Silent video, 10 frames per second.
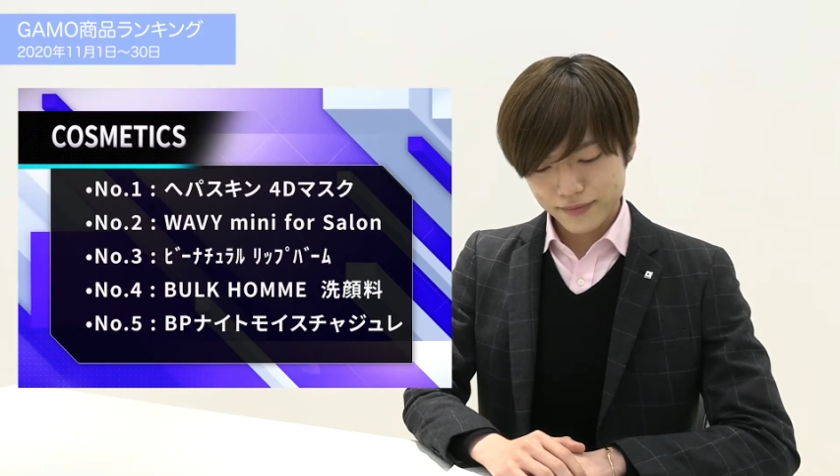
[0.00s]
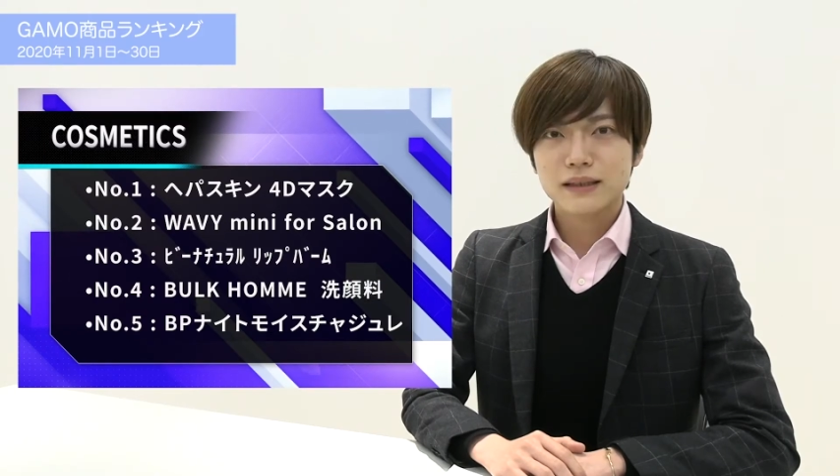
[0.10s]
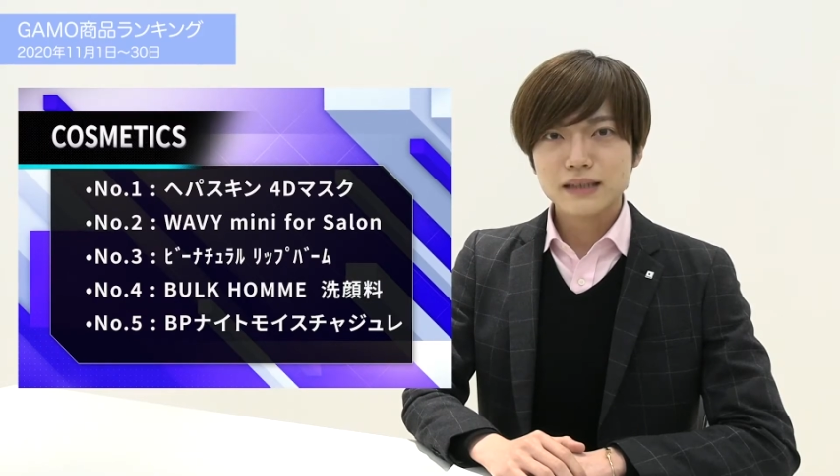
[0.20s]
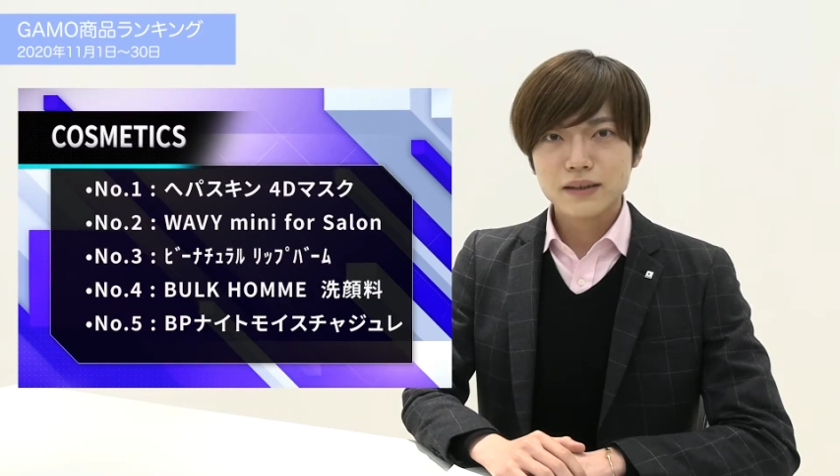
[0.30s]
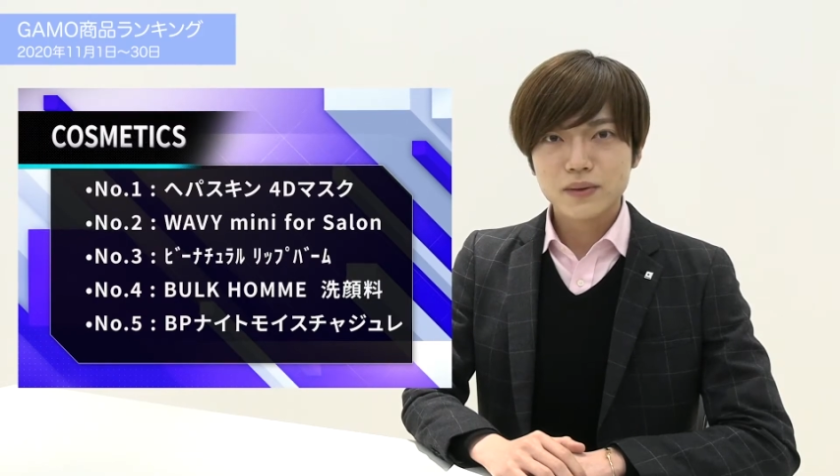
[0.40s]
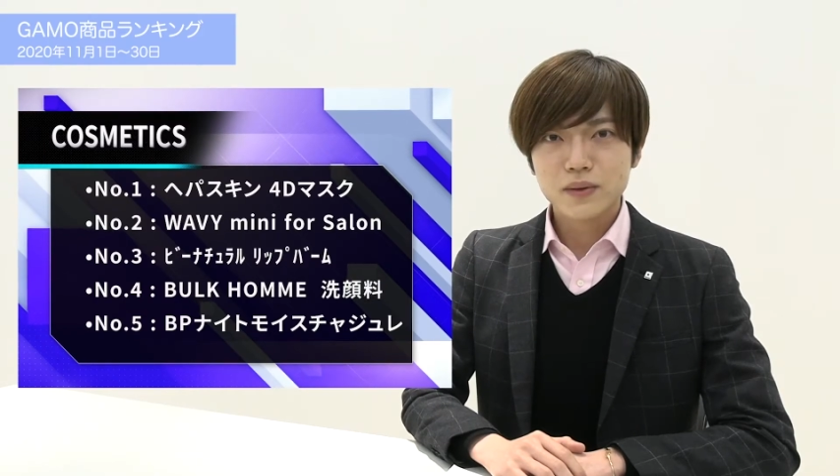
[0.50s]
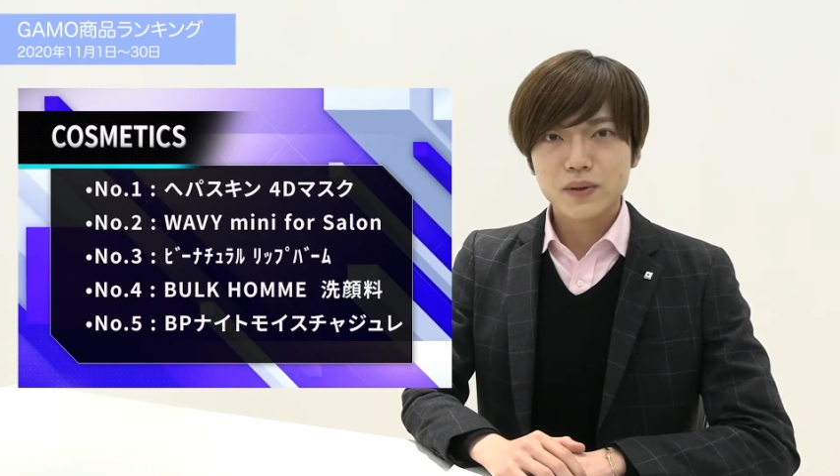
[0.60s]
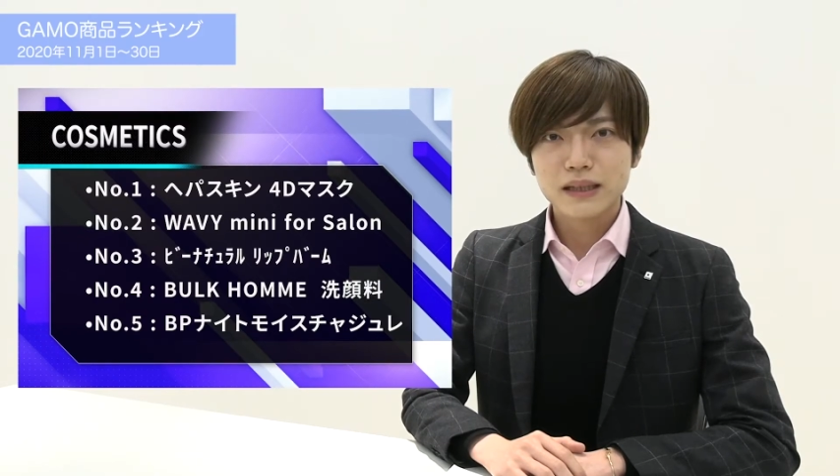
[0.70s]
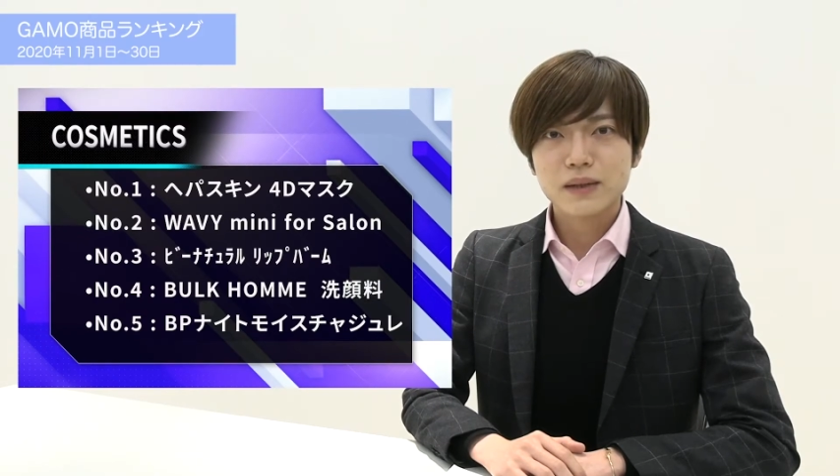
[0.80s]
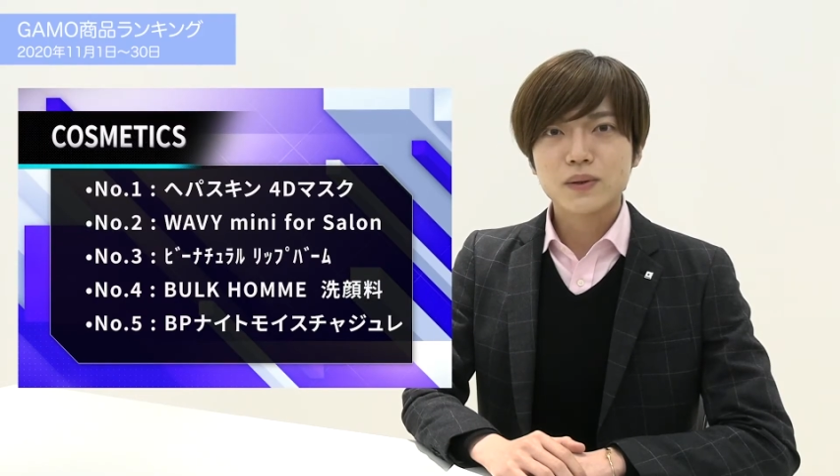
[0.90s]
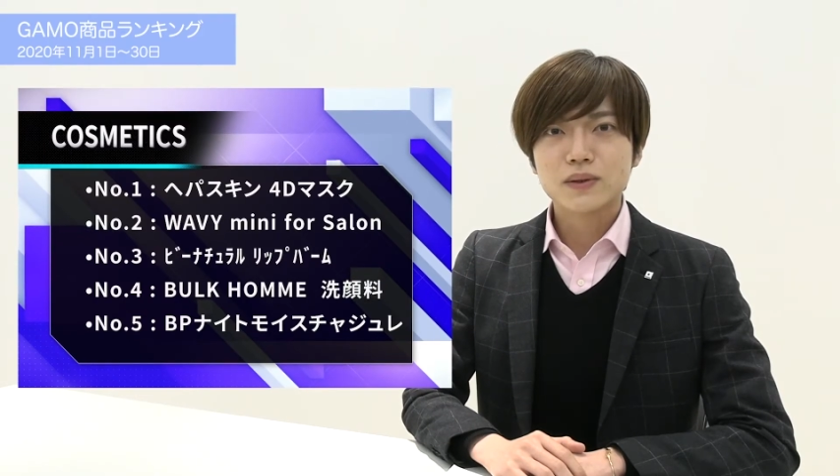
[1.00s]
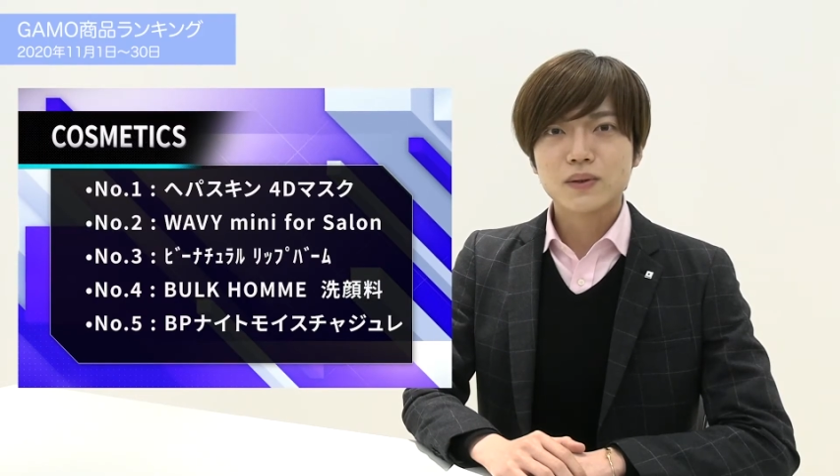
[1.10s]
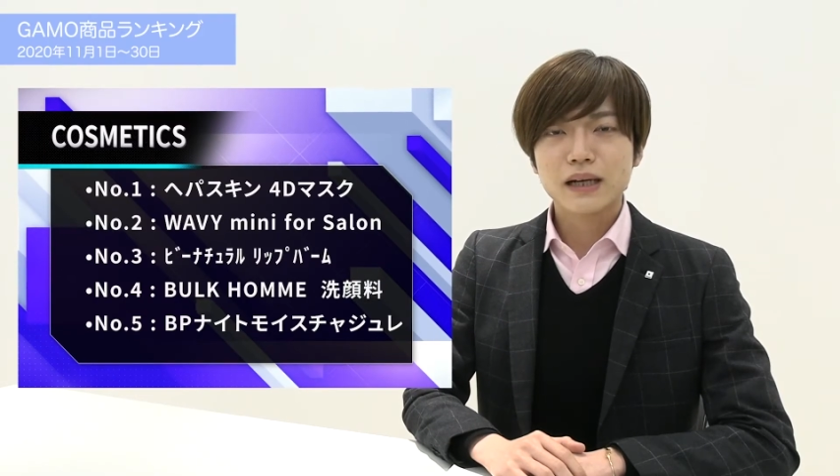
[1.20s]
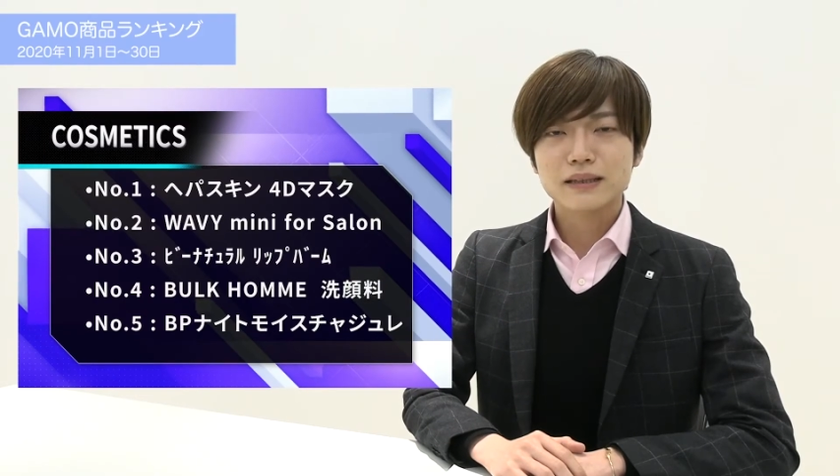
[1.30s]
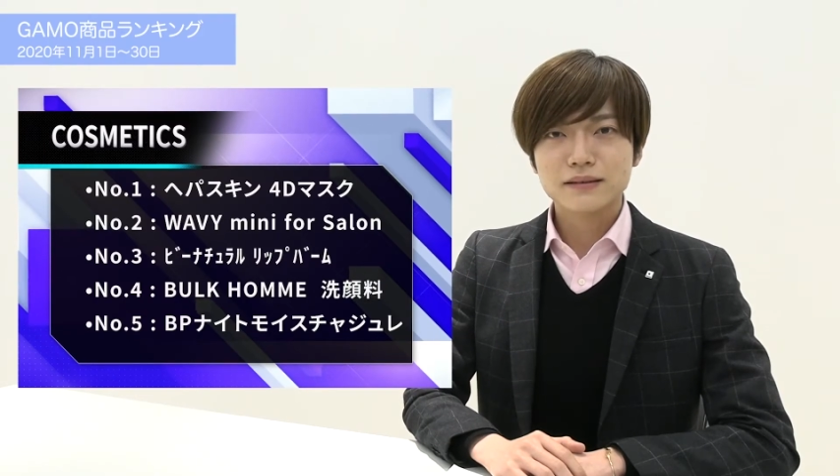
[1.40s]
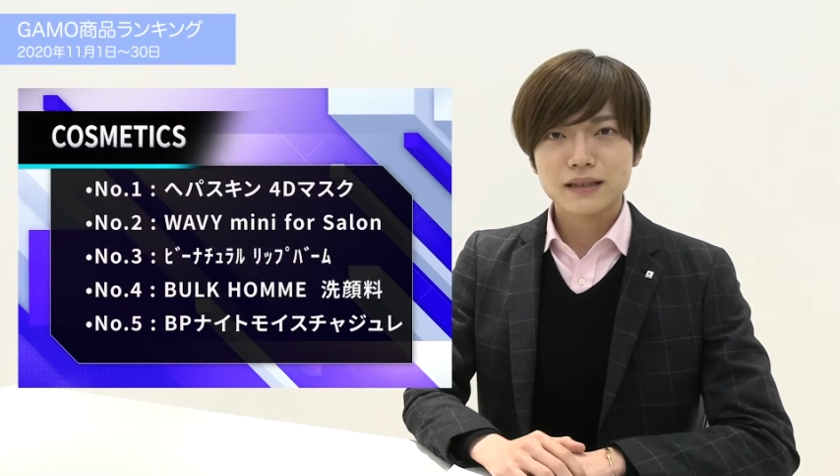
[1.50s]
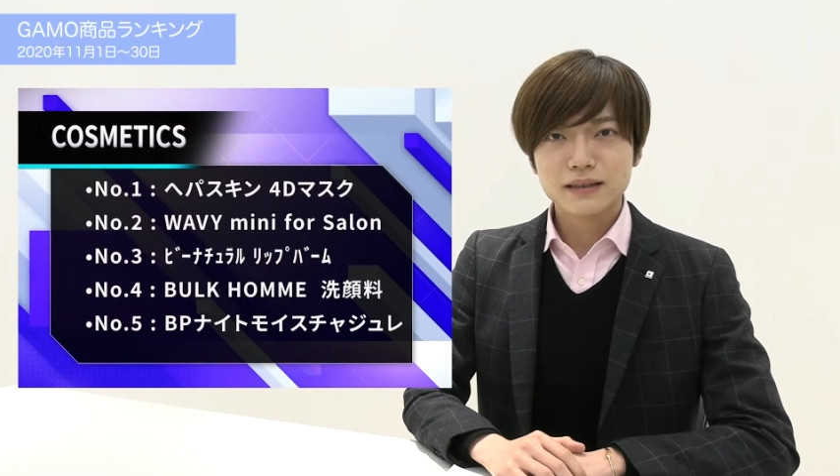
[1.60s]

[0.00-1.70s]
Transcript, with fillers: 以前の動画でご紹介さ